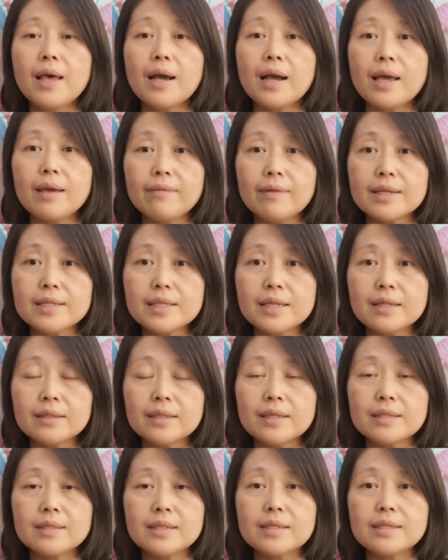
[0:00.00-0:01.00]
开发商
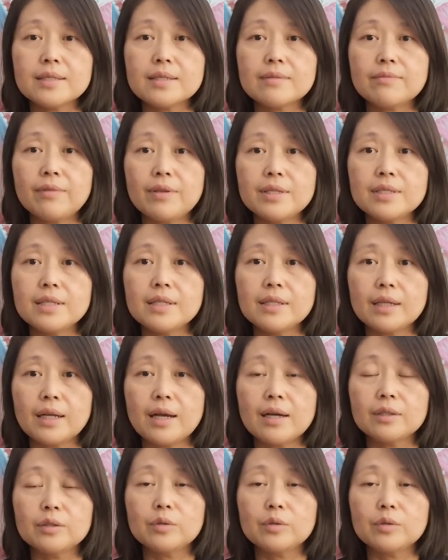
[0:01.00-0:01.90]
呢，这次 Vincent 的 d